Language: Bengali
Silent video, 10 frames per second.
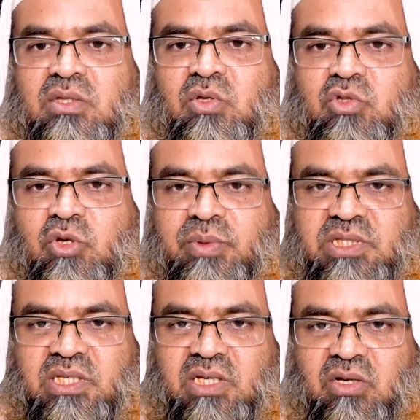
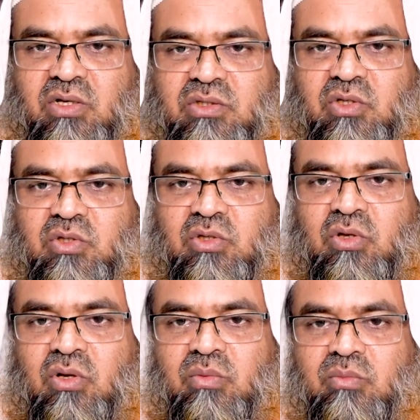তথ্যভিত্তিক নয় তথ্য
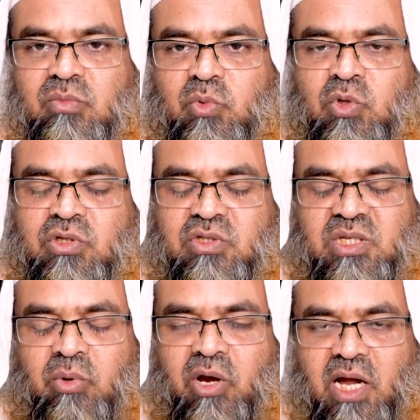ভুল
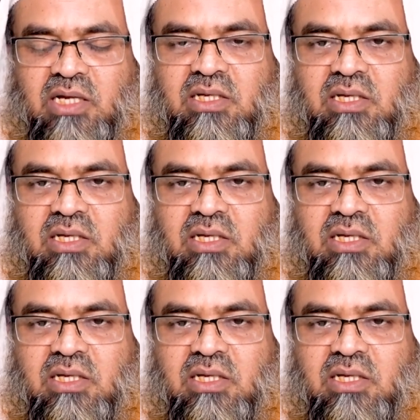তথ্যে ভরা